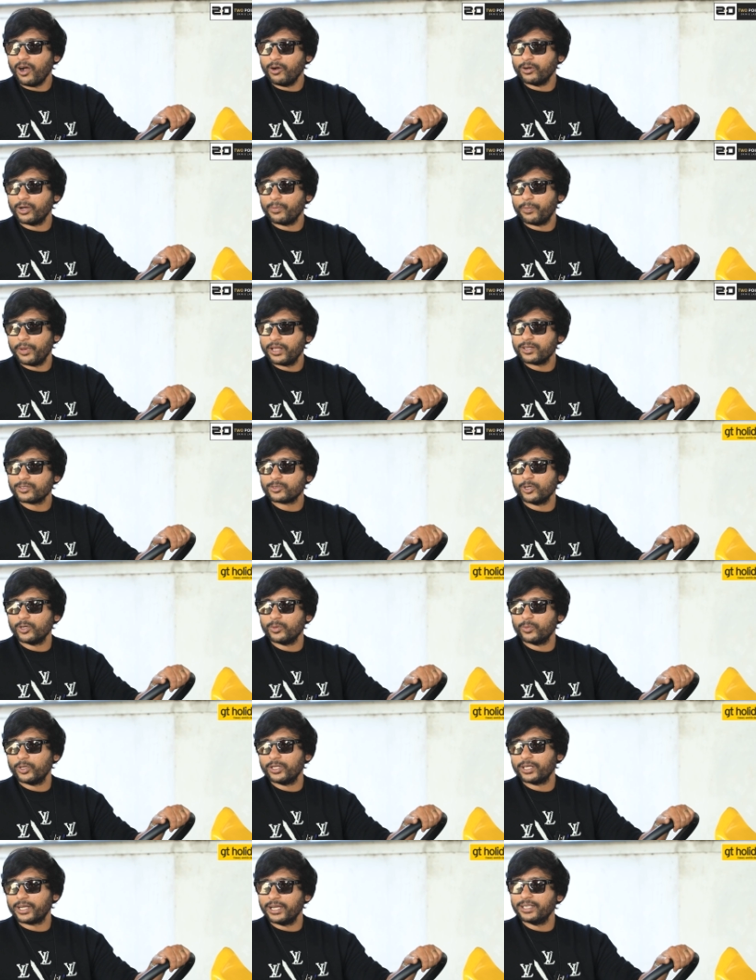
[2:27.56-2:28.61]
அவங்க பேரை
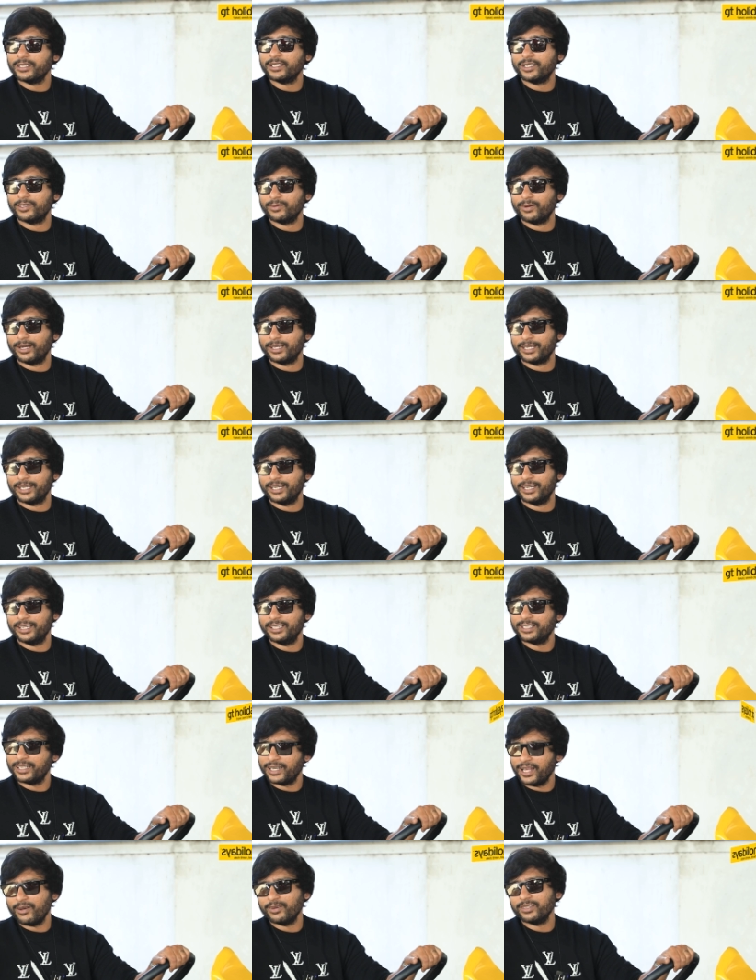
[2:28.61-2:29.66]
சொல்லும்போது கை தட்டுவாங்க
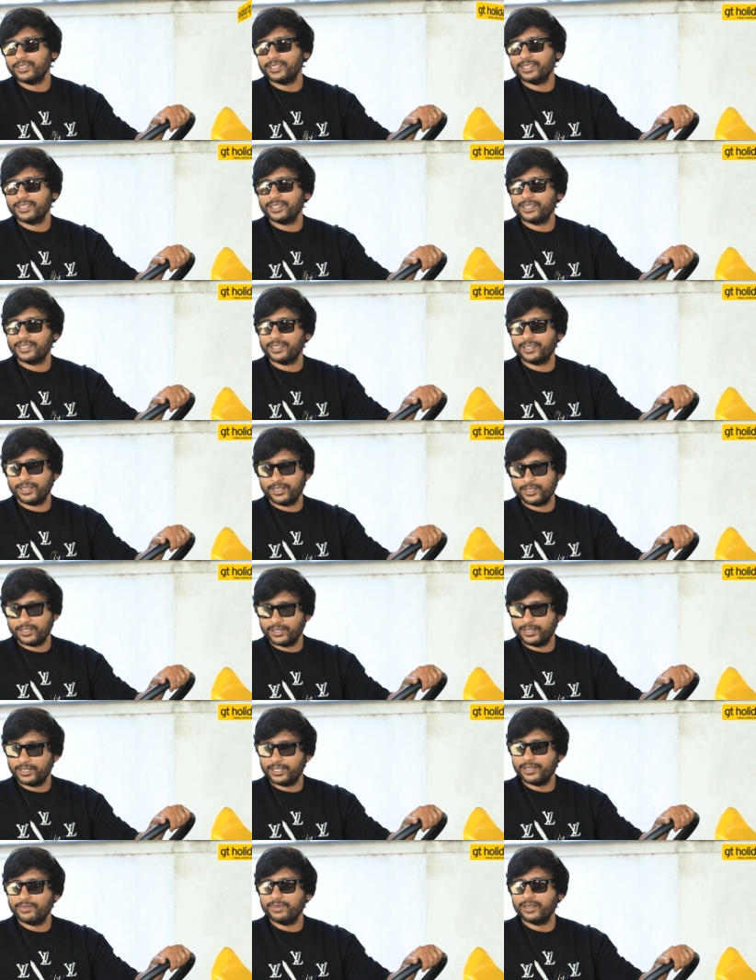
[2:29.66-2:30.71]
இதை நான் வந்து
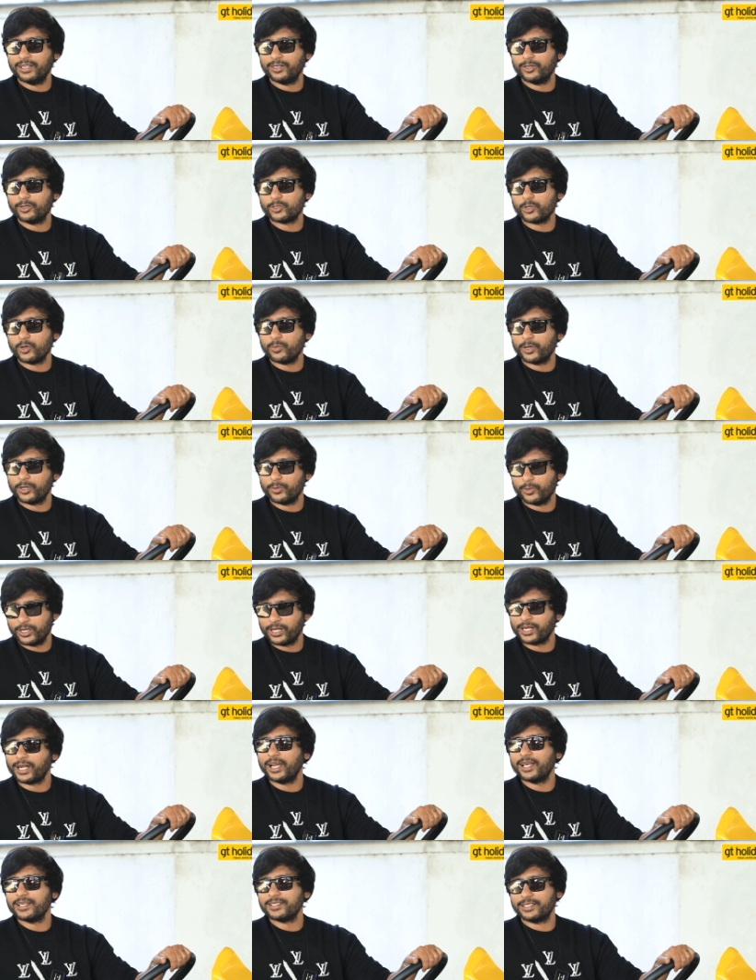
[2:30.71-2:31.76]
டிவியில் ஏதோ ஷோ பண்ணும்போது
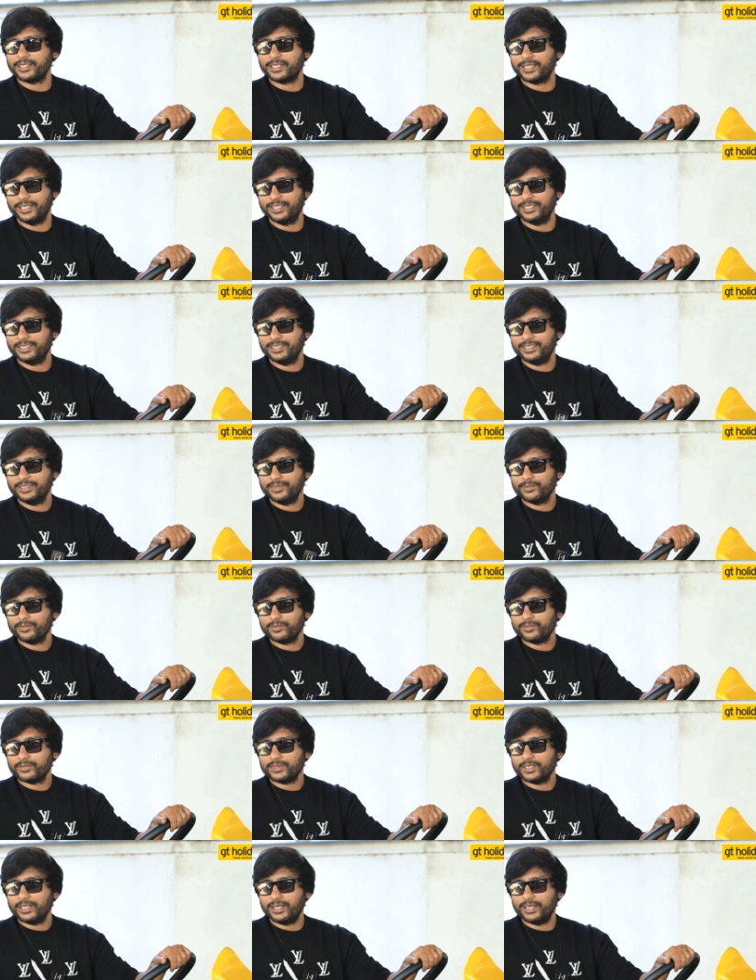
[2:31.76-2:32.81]
நான் கலாய்ச்சிருக்கேன்
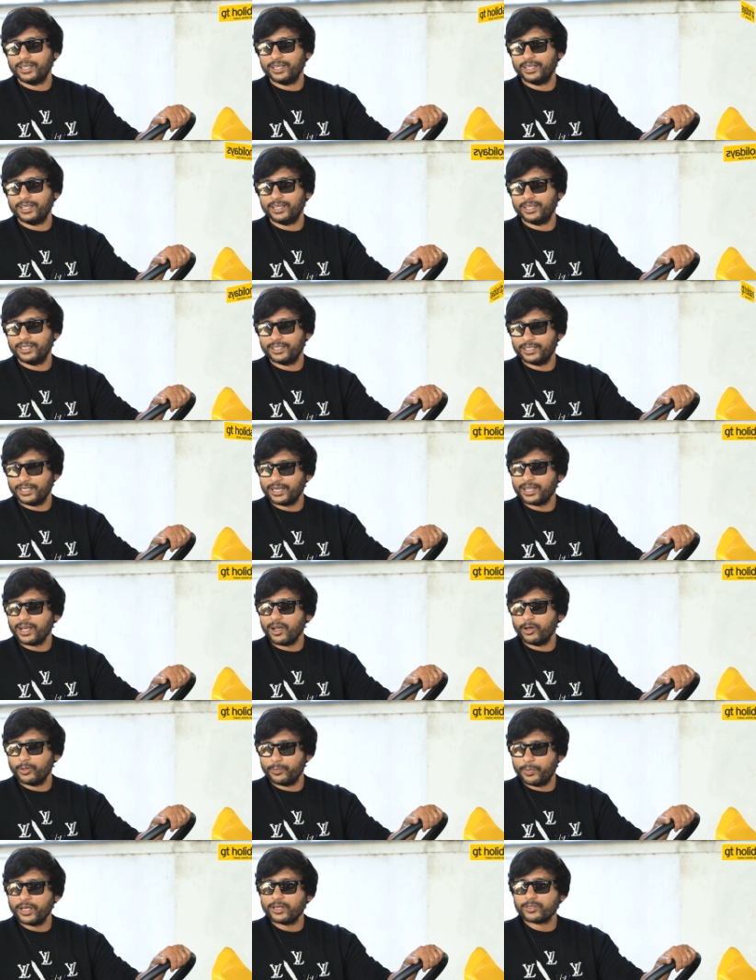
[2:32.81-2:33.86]
ஏன்னா
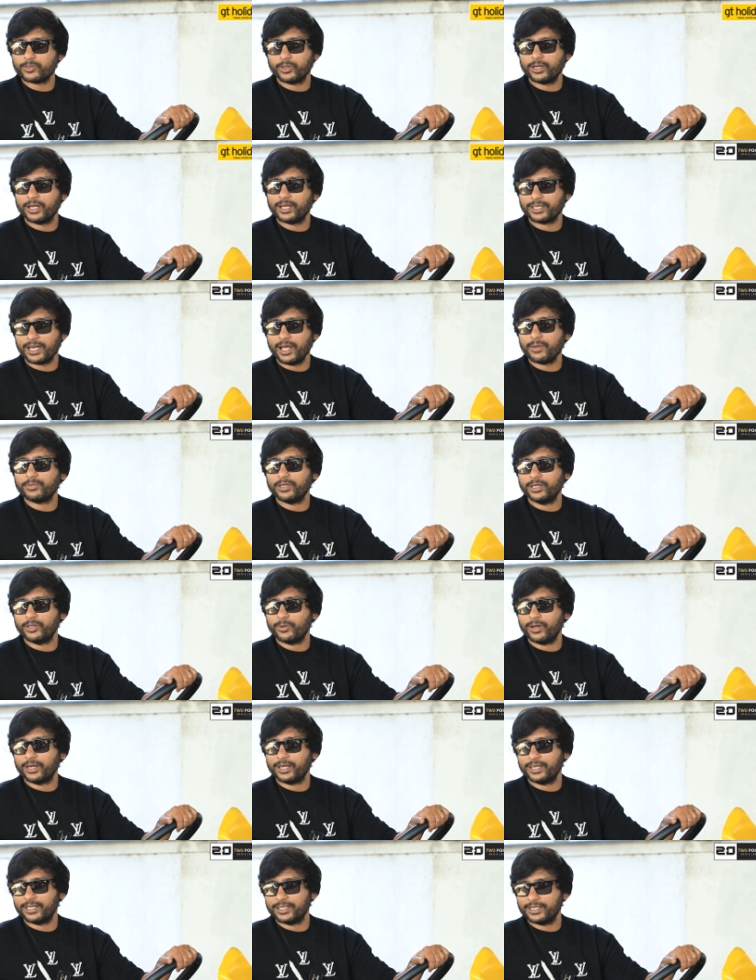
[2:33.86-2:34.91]
அவள் பேர் சொன்னால் கிளாப்
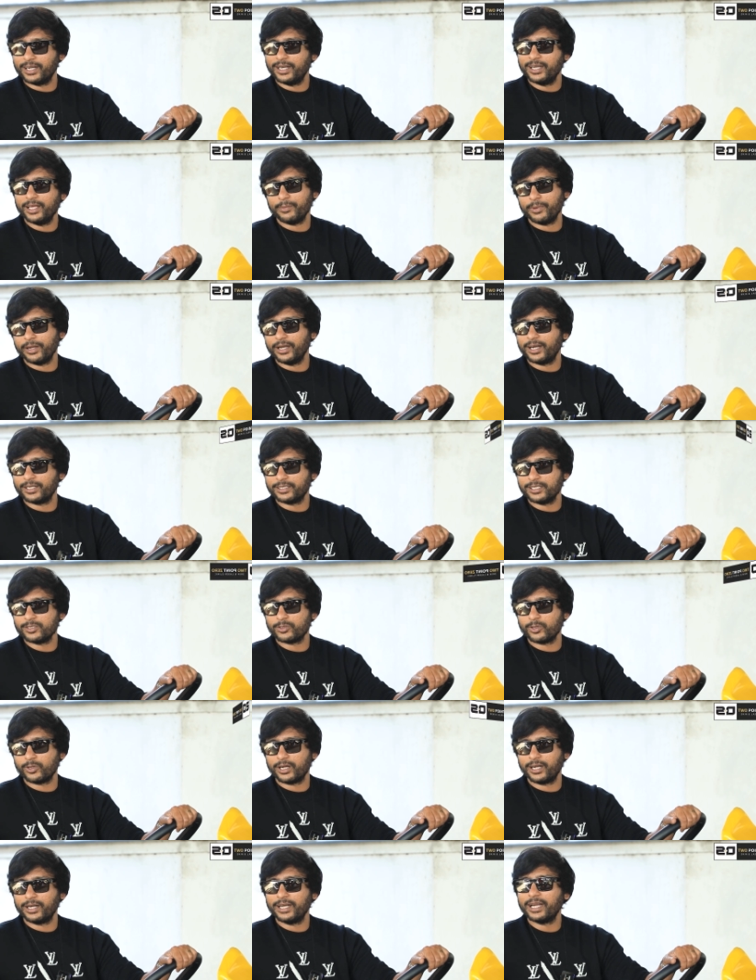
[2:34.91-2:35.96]
தட்டுவாங்கன்றதுனாலே இப்போ எல்லா இடத்துலையும்
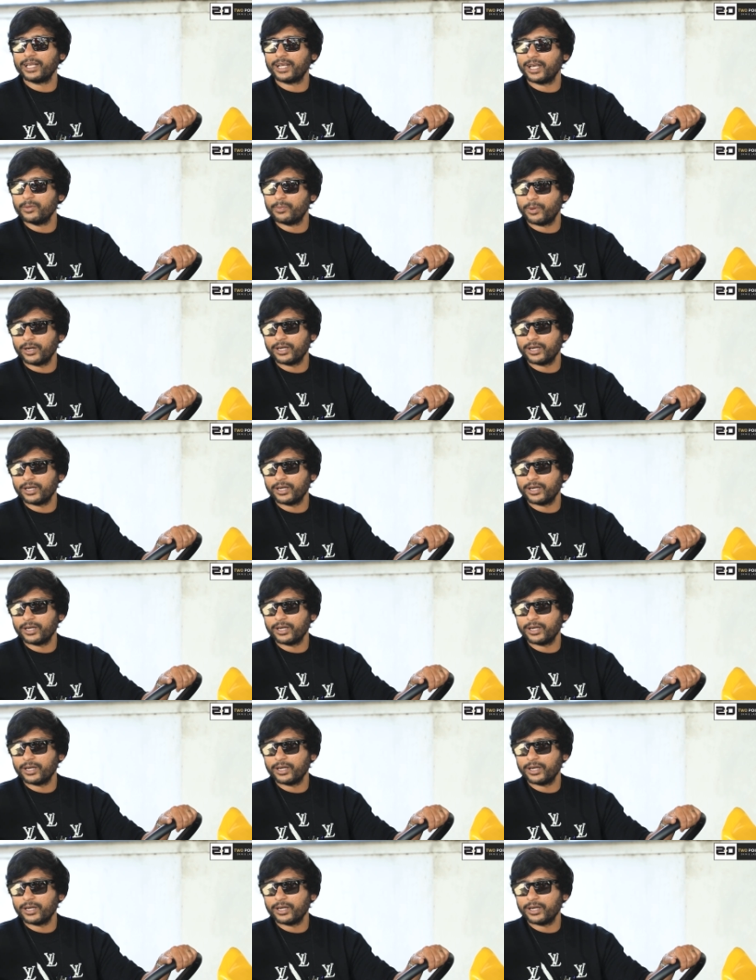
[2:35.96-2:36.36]
சொல்கிறாங்க எனக்கு அது